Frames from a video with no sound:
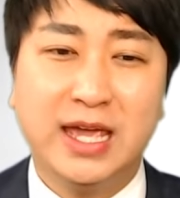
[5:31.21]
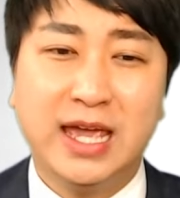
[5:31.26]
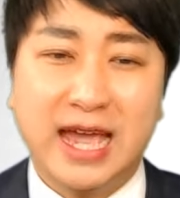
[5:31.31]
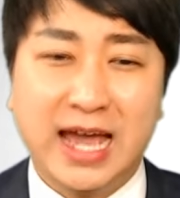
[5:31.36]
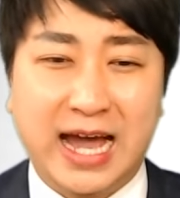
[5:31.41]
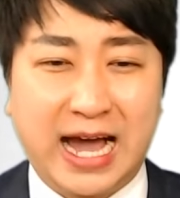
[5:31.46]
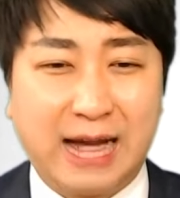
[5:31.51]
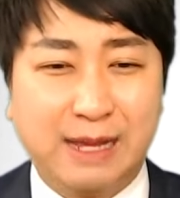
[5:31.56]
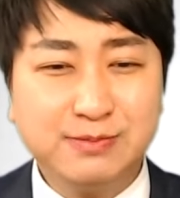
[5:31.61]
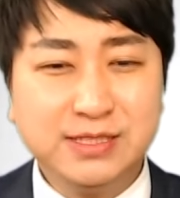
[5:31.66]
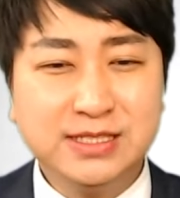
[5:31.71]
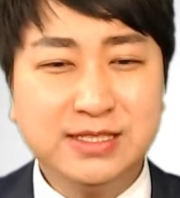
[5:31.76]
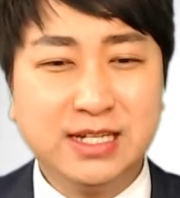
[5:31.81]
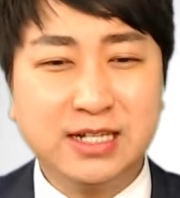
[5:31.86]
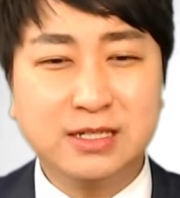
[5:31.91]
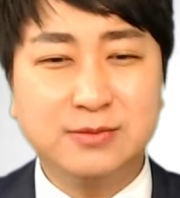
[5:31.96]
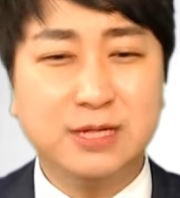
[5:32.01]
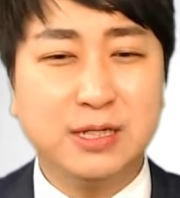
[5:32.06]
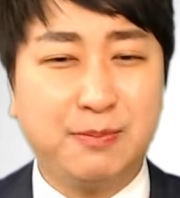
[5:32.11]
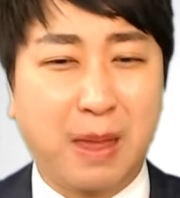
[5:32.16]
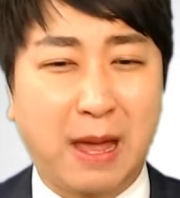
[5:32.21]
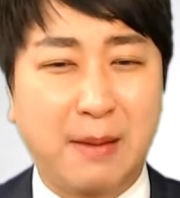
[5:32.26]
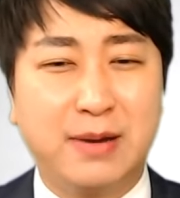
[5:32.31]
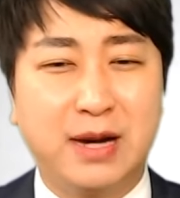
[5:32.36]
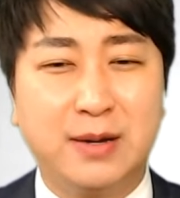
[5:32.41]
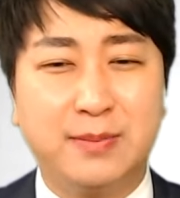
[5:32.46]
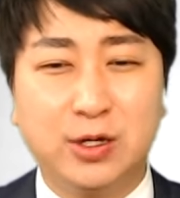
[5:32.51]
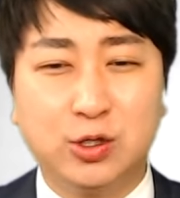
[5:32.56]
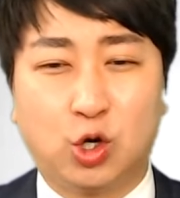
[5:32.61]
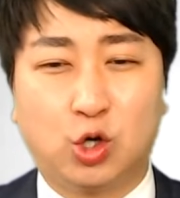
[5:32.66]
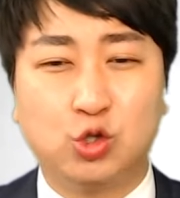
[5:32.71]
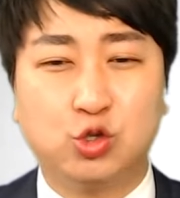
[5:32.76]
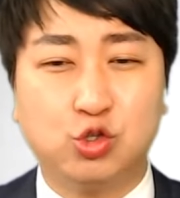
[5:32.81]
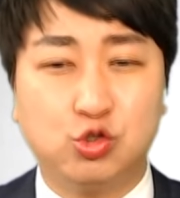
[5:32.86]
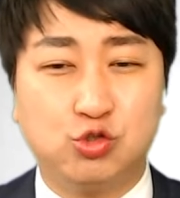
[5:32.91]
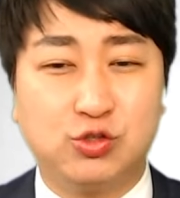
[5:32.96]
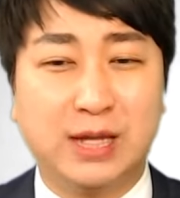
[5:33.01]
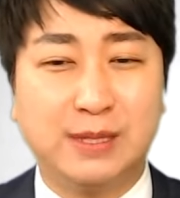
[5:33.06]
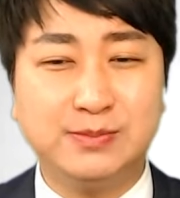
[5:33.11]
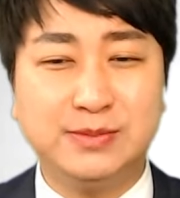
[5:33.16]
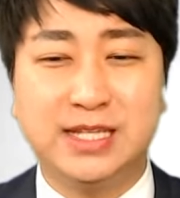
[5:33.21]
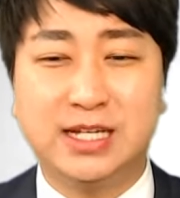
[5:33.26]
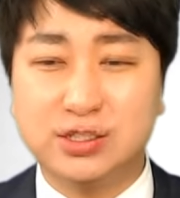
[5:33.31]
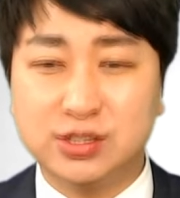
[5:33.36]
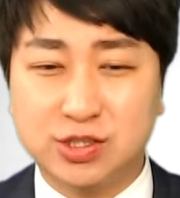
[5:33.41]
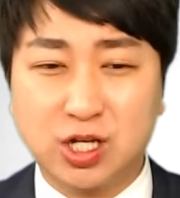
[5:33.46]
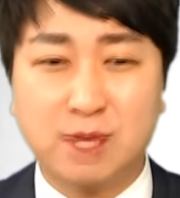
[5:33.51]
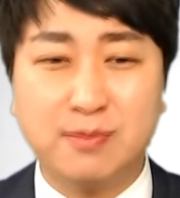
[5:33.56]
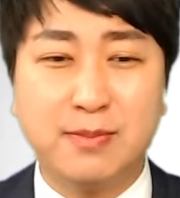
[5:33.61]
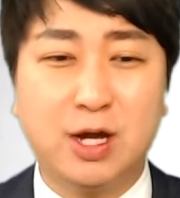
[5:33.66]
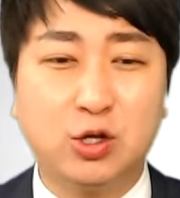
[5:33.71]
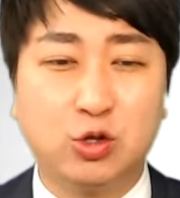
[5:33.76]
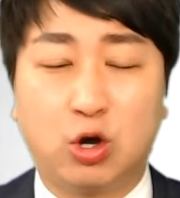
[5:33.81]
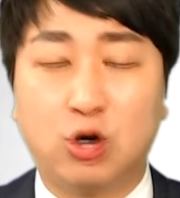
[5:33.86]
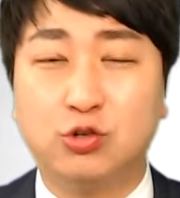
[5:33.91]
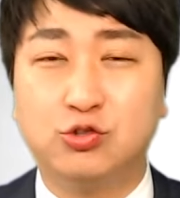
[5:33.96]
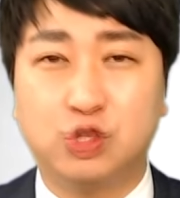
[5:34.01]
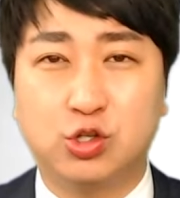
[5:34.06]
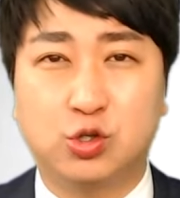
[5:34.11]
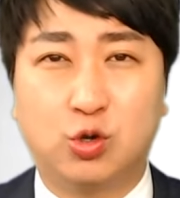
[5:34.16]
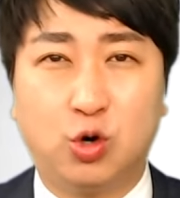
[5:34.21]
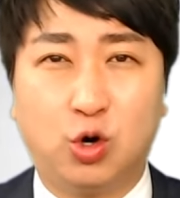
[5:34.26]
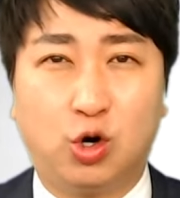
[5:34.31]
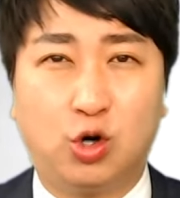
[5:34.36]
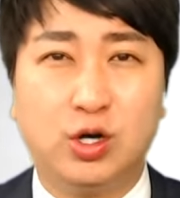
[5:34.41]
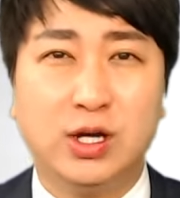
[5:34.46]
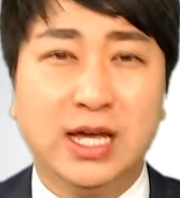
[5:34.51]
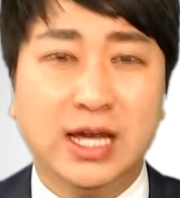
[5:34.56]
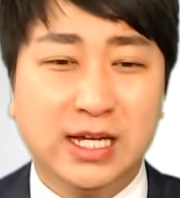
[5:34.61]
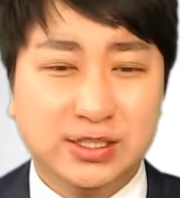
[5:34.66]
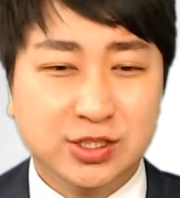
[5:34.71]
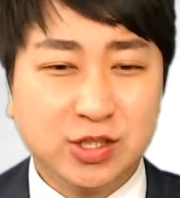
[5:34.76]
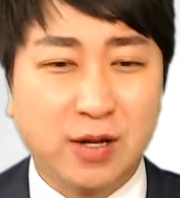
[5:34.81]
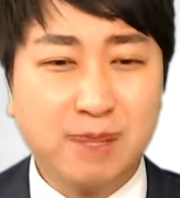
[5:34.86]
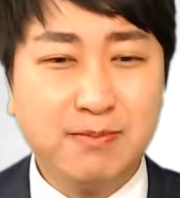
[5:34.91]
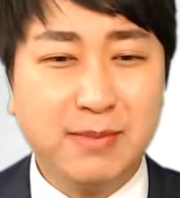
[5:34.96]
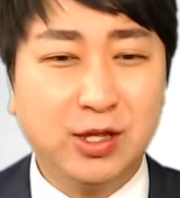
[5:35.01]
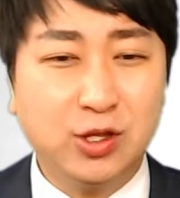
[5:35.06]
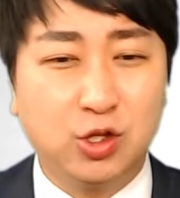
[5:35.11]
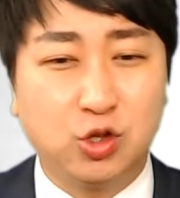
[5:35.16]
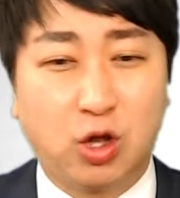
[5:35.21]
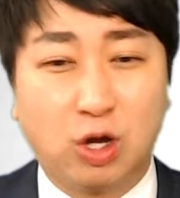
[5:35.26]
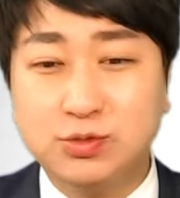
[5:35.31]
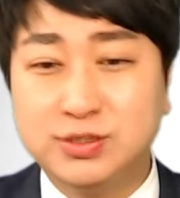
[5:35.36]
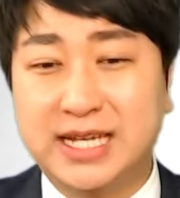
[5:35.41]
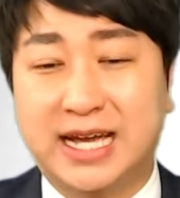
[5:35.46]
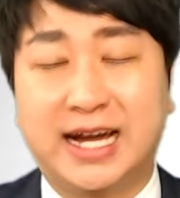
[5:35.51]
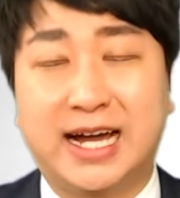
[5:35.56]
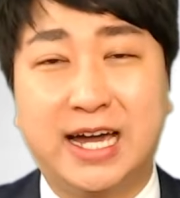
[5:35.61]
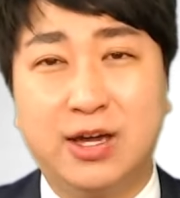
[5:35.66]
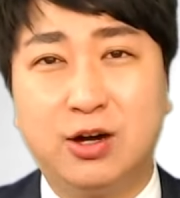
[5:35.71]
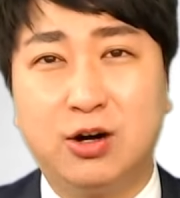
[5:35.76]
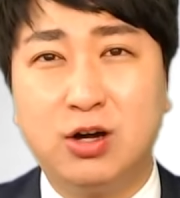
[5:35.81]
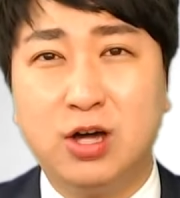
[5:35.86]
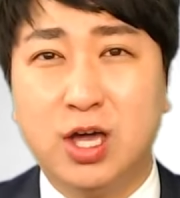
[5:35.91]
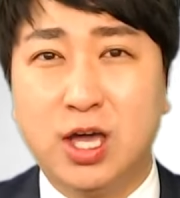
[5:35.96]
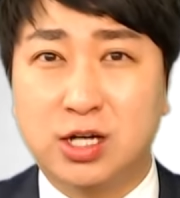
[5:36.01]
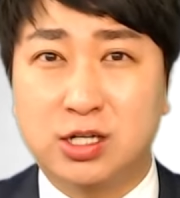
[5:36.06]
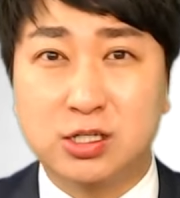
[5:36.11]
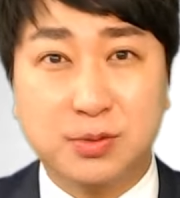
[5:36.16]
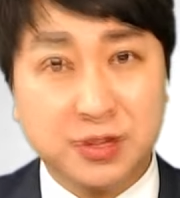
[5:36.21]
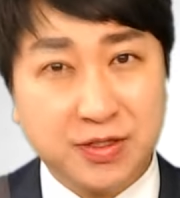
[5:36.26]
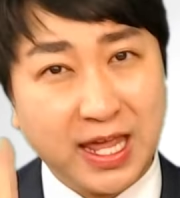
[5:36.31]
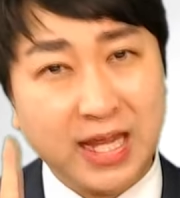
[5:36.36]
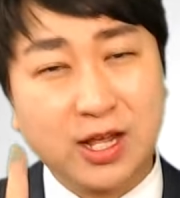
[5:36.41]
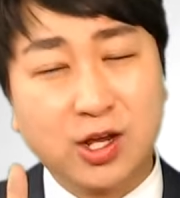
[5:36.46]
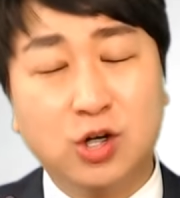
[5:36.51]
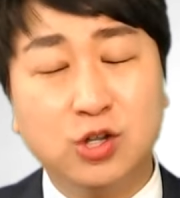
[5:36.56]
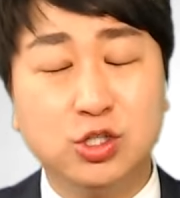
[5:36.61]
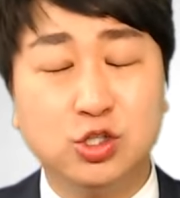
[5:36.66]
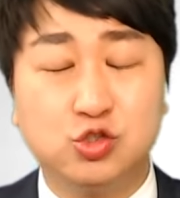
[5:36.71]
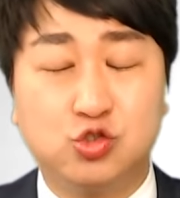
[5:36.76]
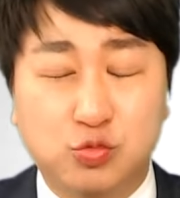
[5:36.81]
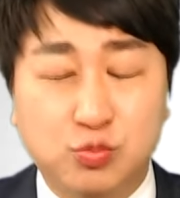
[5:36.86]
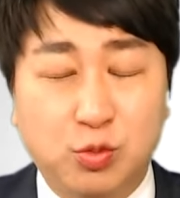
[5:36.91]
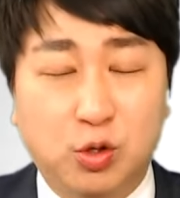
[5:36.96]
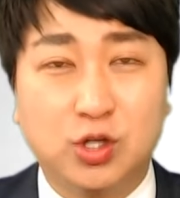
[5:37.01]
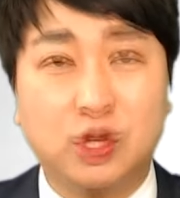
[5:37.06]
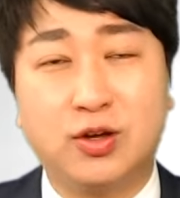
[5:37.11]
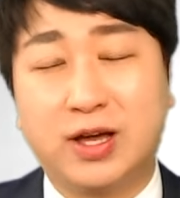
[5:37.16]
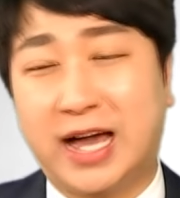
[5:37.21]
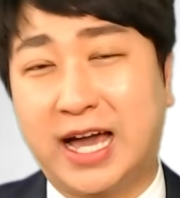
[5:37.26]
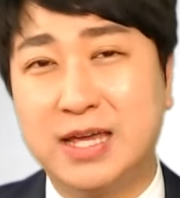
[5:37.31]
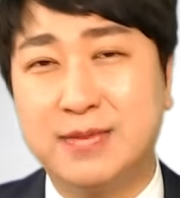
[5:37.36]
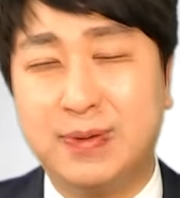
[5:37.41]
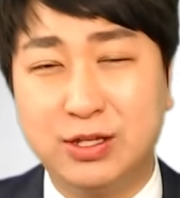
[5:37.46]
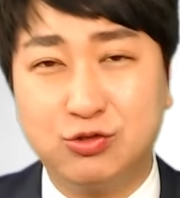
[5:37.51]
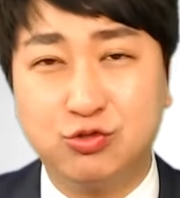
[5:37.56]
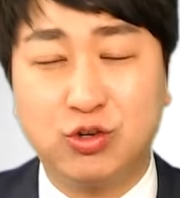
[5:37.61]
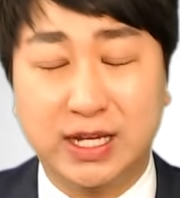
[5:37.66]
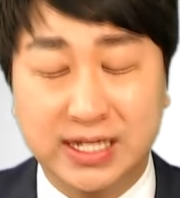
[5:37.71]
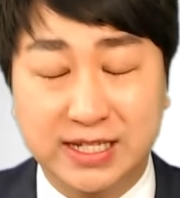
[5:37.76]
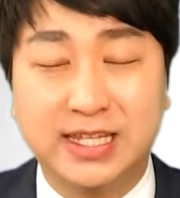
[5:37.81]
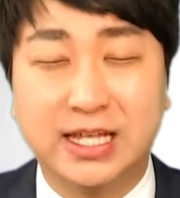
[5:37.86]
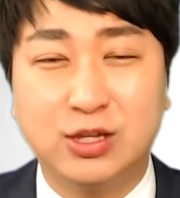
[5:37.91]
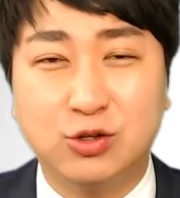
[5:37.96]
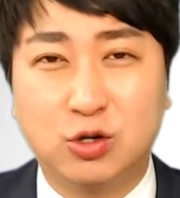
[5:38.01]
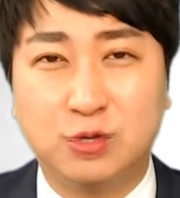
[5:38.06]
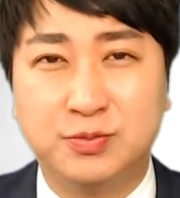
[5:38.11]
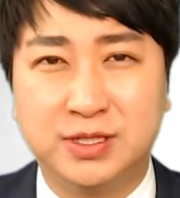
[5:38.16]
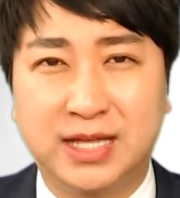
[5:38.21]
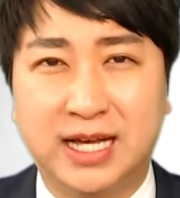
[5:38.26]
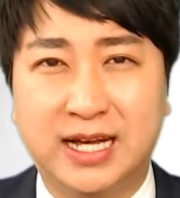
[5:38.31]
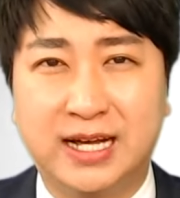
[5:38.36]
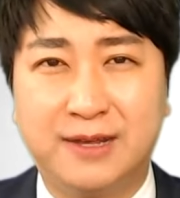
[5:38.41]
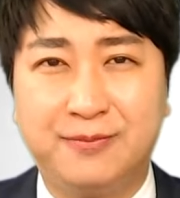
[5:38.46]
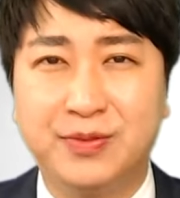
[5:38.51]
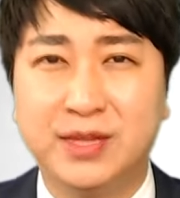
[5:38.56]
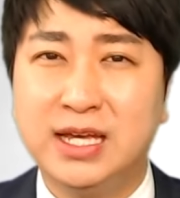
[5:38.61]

암진단금을 100만원 만 넣어도 유산진단금 1000만원 넣을 수 있고 1000만원 너무 작아요? 그러면 3 건을 중복해서 가입할 수가 있다는 겁니다.